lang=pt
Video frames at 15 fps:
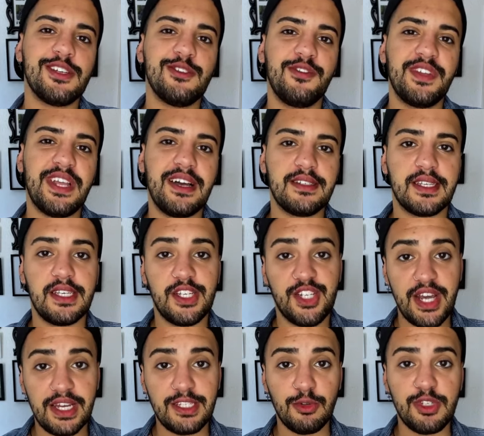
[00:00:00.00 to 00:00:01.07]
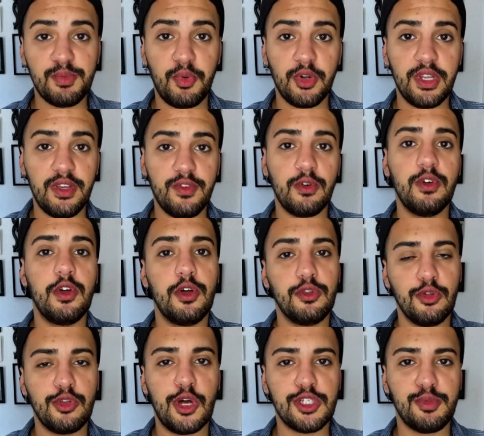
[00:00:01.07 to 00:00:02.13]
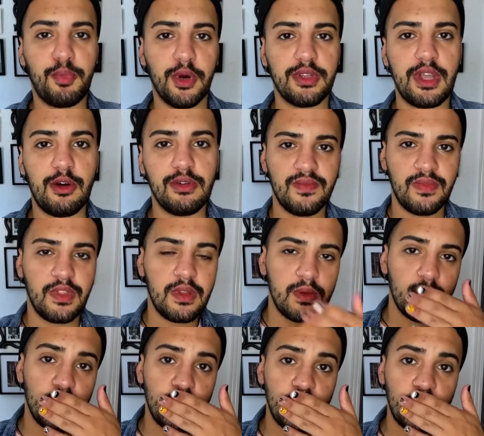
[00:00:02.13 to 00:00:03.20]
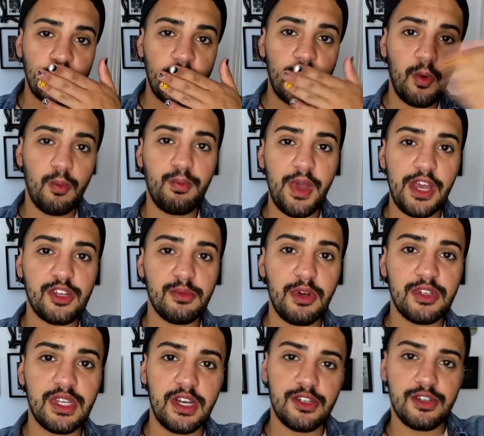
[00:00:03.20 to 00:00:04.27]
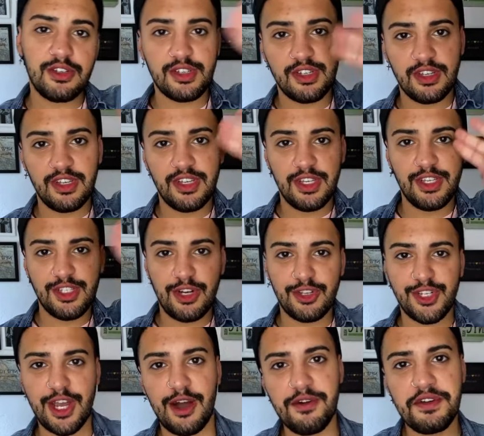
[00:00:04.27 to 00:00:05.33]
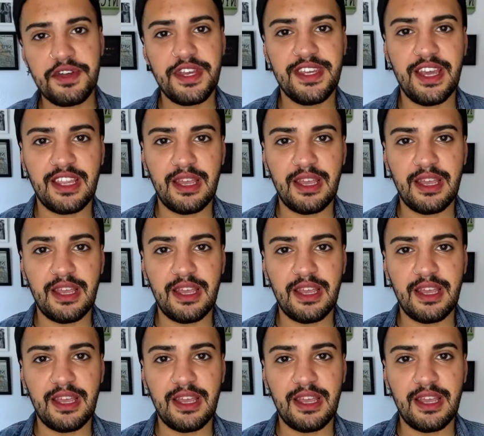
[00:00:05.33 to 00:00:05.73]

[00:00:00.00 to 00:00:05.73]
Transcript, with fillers: novidades que já estão disponíveis no nosso portal. Um beijo, meus anjos. Tchau, tchau e até